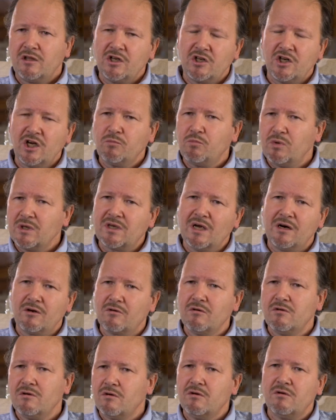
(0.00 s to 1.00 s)
déjà depuis
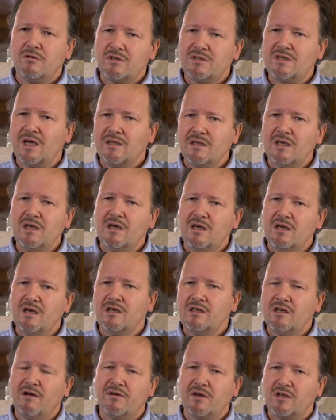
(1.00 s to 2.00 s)
quelques années,
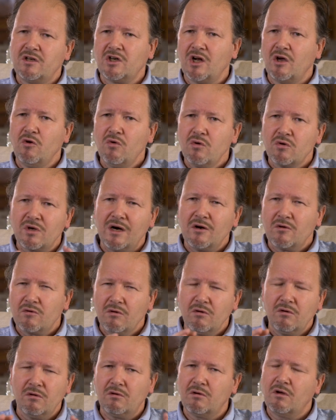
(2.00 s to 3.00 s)
hein, il y avait déjà eu quelques
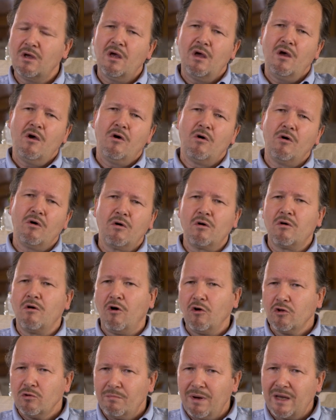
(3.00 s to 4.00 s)
euh,
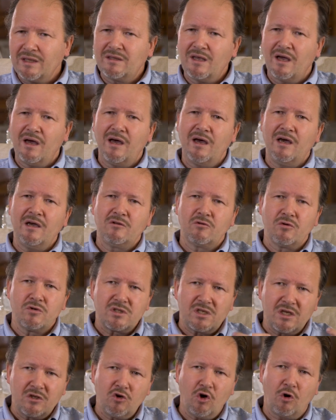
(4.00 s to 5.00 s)
grandes batailles de
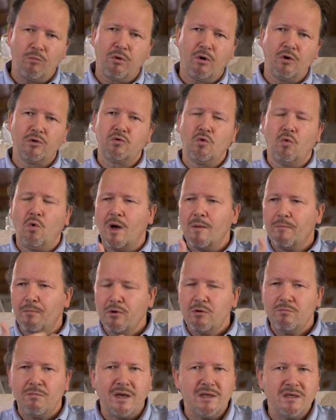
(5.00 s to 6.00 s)
seigneurs bretons, un
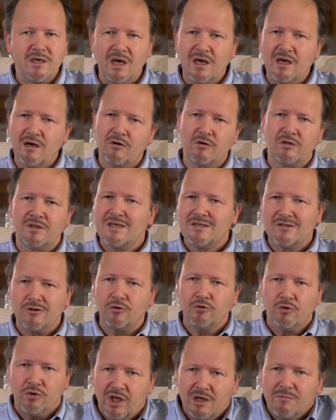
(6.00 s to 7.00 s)
peu de manière
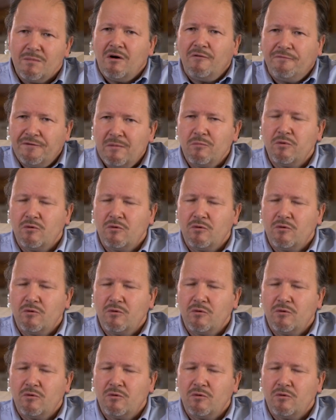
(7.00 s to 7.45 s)
désordonnée. Mais enfin